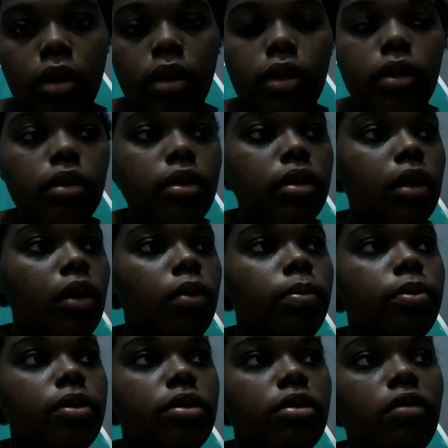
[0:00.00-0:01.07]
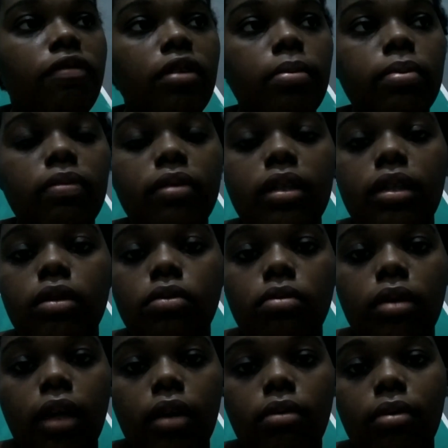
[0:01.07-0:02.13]
Então, por isso que eu falo para vocês, eu não
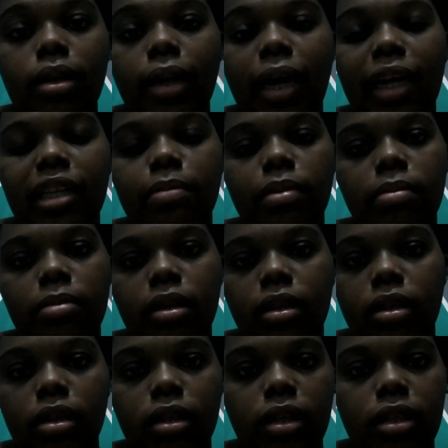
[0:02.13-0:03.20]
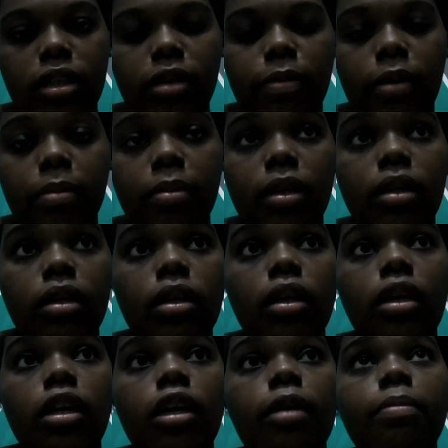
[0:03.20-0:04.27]
quero nada para me engrandecer, para me
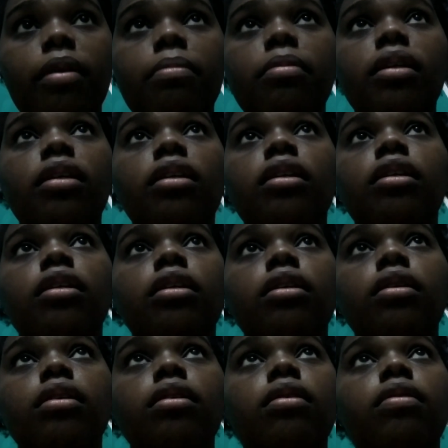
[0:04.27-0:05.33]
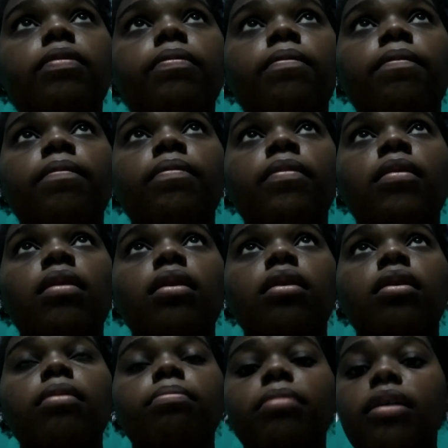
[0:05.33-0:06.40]
para me
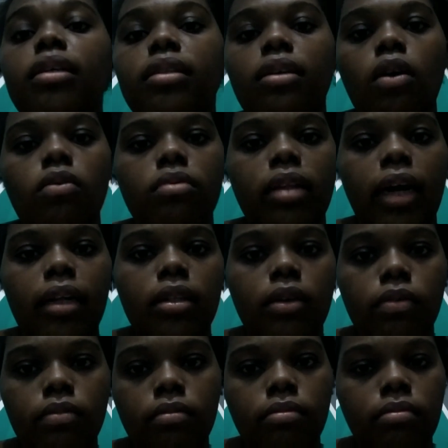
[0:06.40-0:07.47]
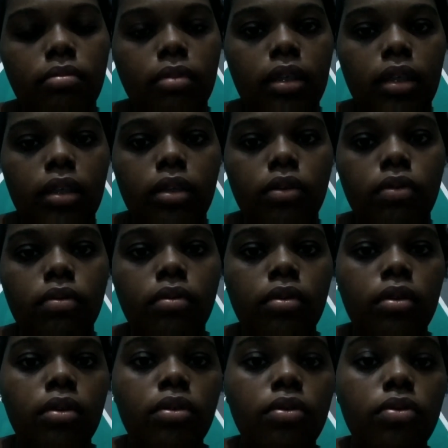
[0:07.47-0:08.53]
me exaltar não, entendeu?
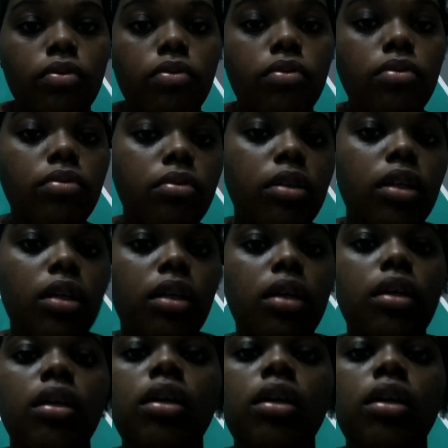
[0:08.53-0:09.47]
Tudo que